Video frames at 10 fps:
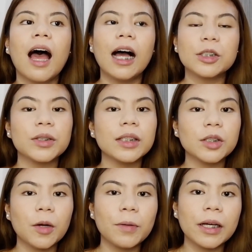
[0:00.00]
Actually,
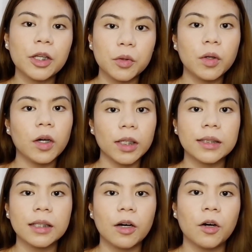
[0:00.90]
sobrang into
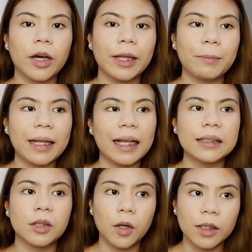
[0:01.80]
hauls ako and my
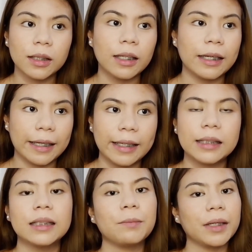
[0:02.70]
last haul
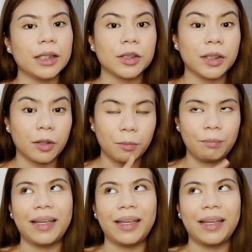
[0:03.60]
is the Minnesota,